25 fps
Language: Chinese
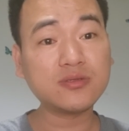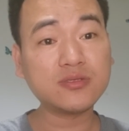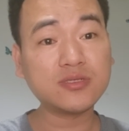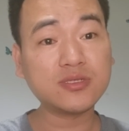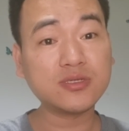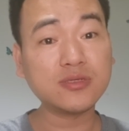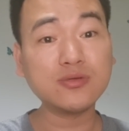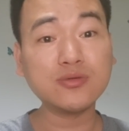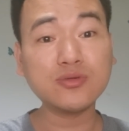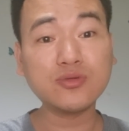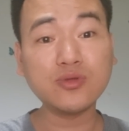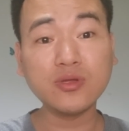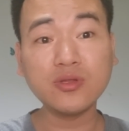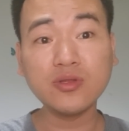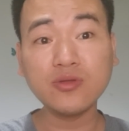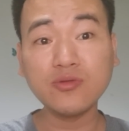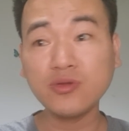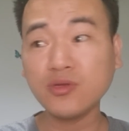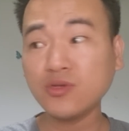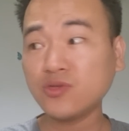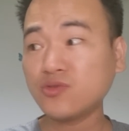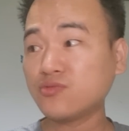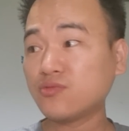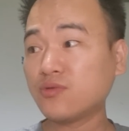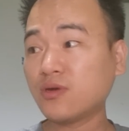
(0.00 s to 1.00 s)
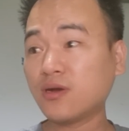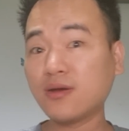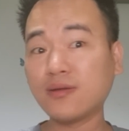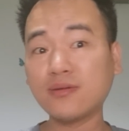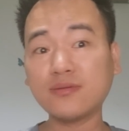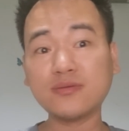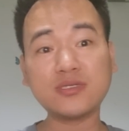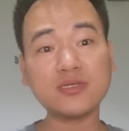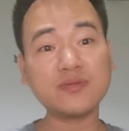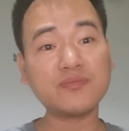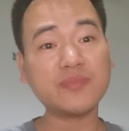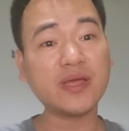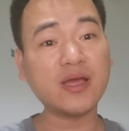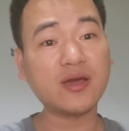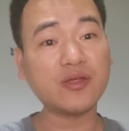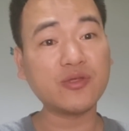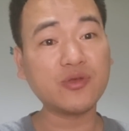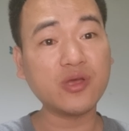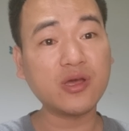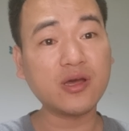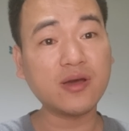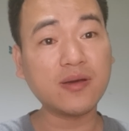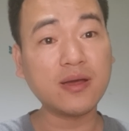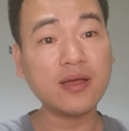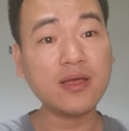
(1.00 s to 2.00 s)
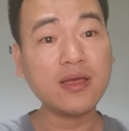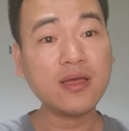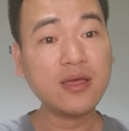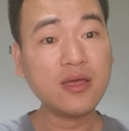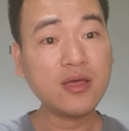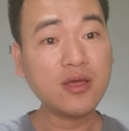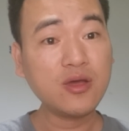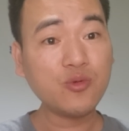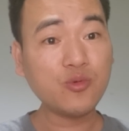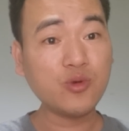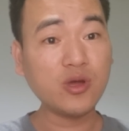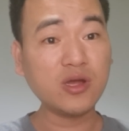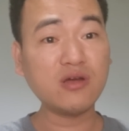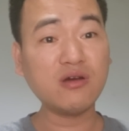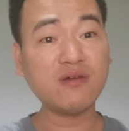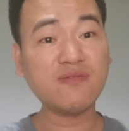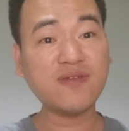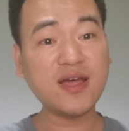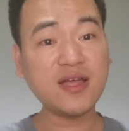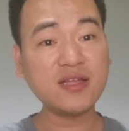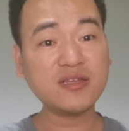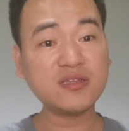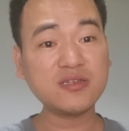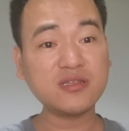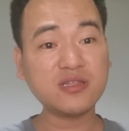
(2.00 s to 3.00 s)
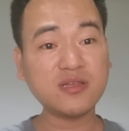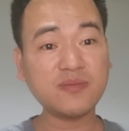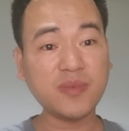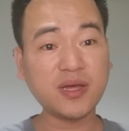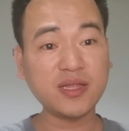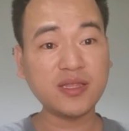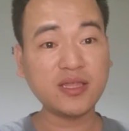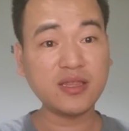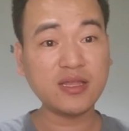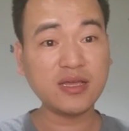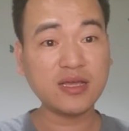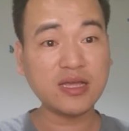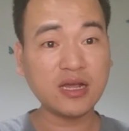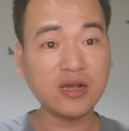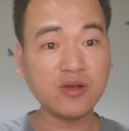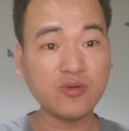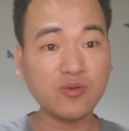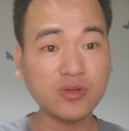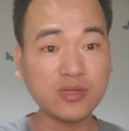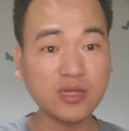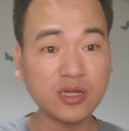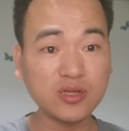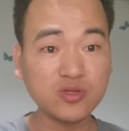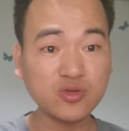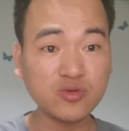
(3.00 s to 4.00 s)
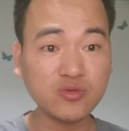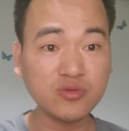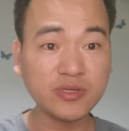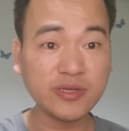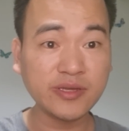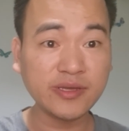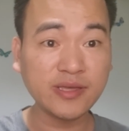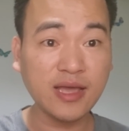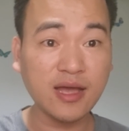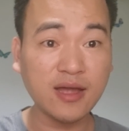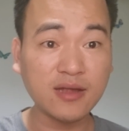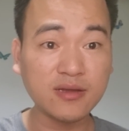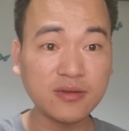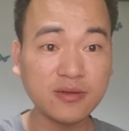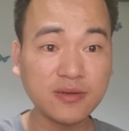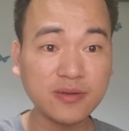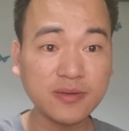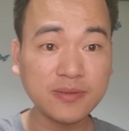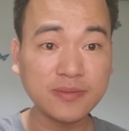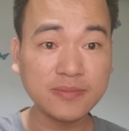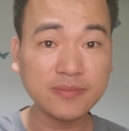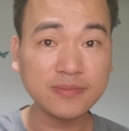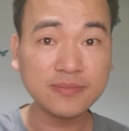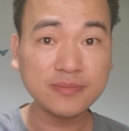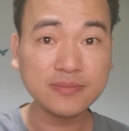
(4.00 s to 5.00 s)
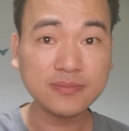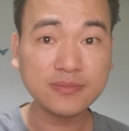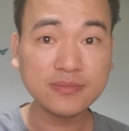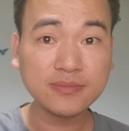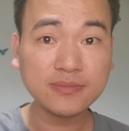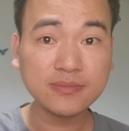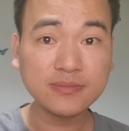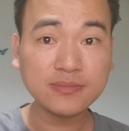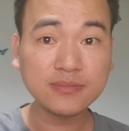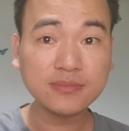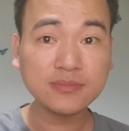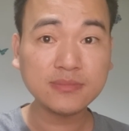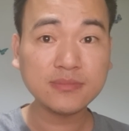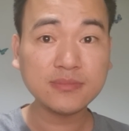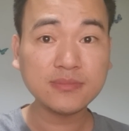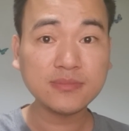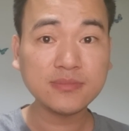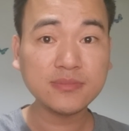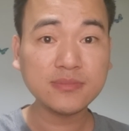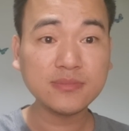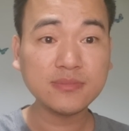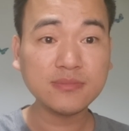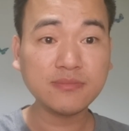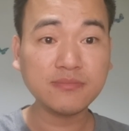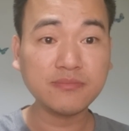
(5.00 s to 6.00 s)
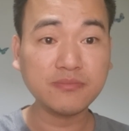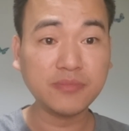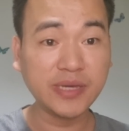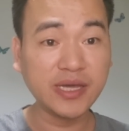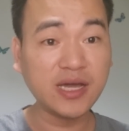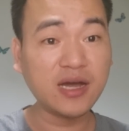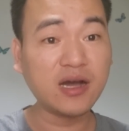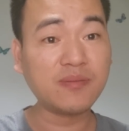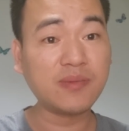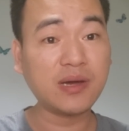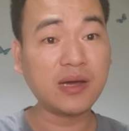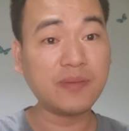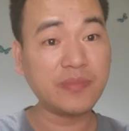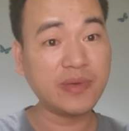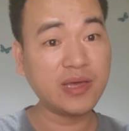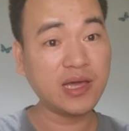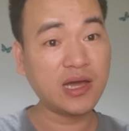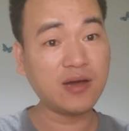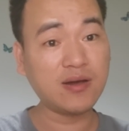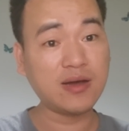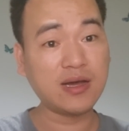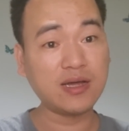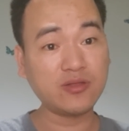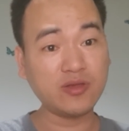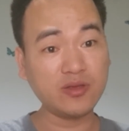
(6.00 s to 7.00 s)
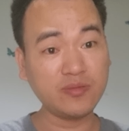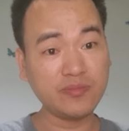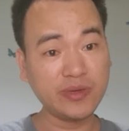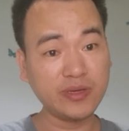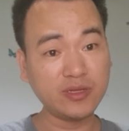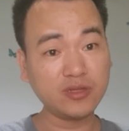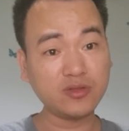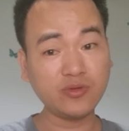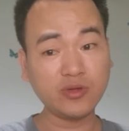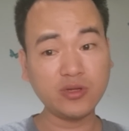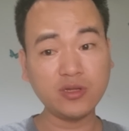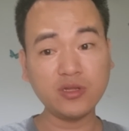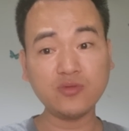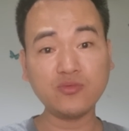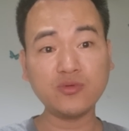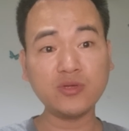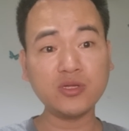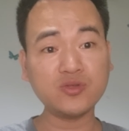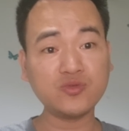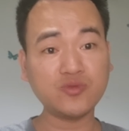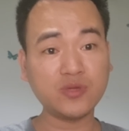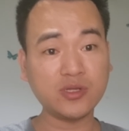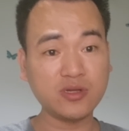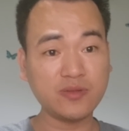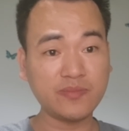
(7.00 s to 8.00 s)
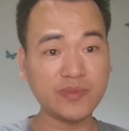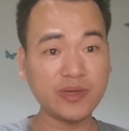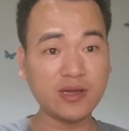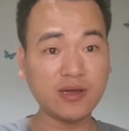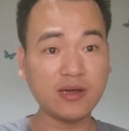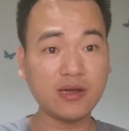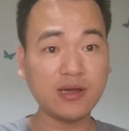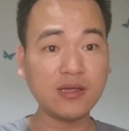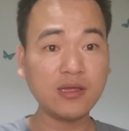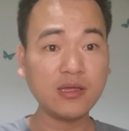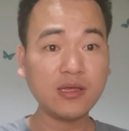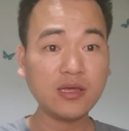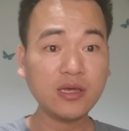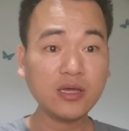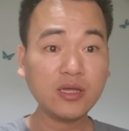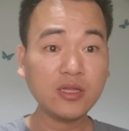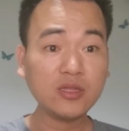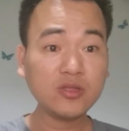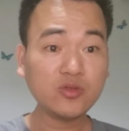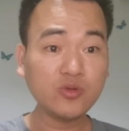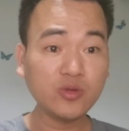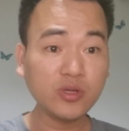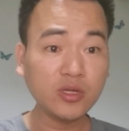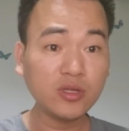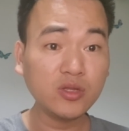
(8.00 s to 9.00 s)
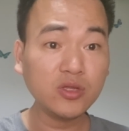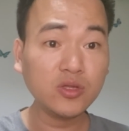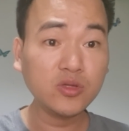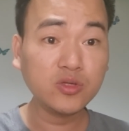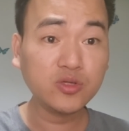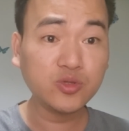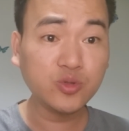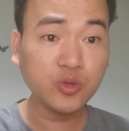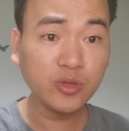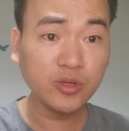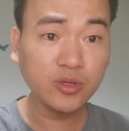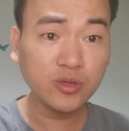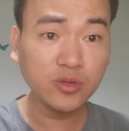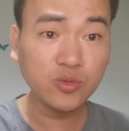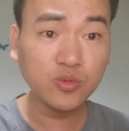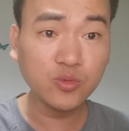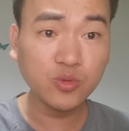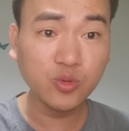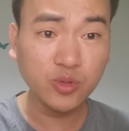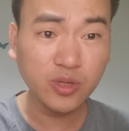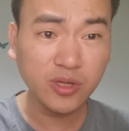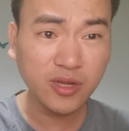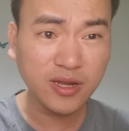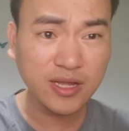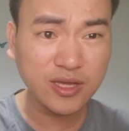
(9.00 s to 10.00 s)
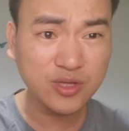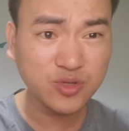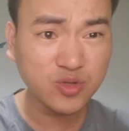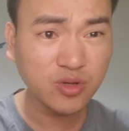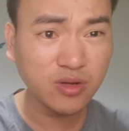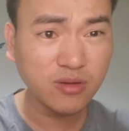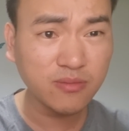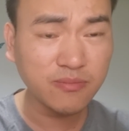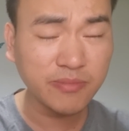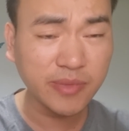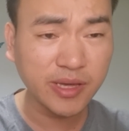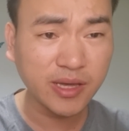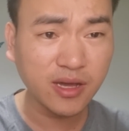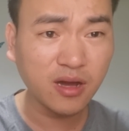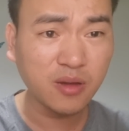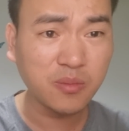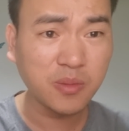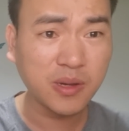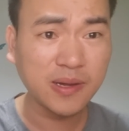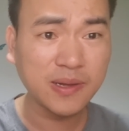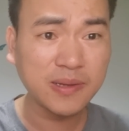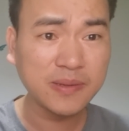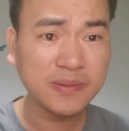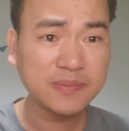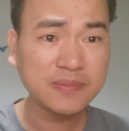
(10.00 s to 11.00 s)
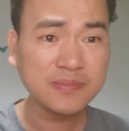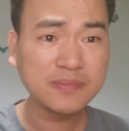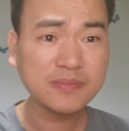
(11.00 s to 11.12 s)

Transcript: 只是对奴隶主好是美好的愿望，管口饭吃他妈天天干活当畜生养着，美好吗？美好啊！对没？对于奴隶主的人美好，对于对于奴隶来说美好吗？